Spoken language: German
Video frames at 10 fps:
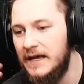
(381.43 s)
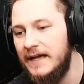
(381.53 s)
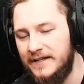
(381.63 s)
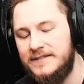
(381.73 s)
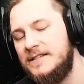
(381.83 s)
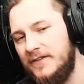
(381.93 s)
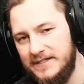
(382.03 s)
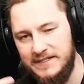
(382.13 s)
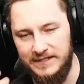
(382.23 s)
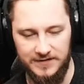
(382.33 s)
Das ist
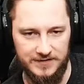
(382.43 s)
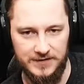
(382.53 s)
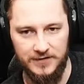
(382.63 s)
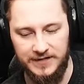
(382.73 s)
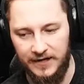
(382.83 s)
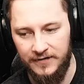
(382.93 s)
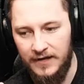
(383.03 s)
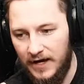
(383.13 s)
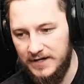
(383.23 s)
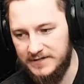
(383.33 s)
quasi dieses hier, denn
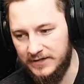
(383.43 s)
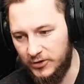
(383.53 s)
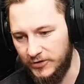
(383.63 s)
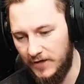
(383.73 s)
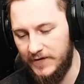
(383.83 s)
alles an Content,